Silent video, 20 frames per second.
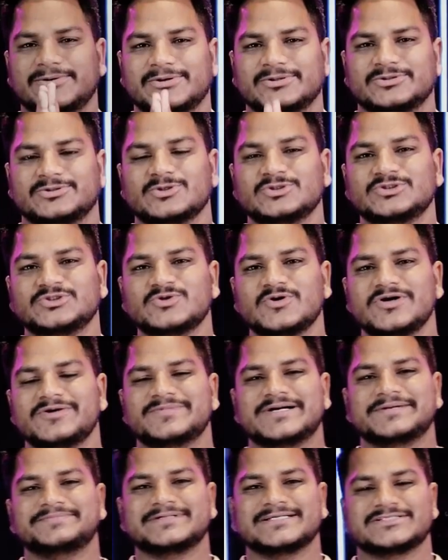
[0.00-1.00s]
लॉर्ड दोस्तों
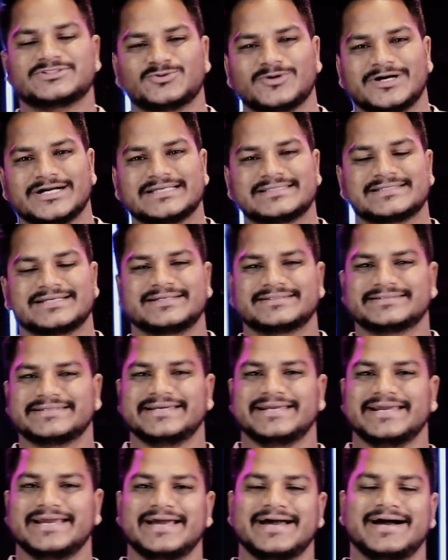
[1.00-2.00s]
हम आपका स्वागत
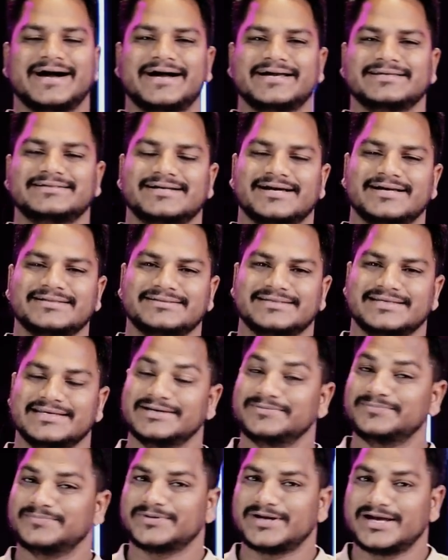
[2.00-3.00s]
करते हैं आज रात
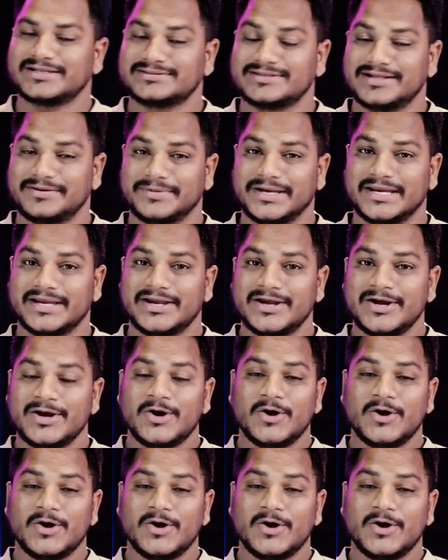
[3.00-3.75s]
की प्रार्थना में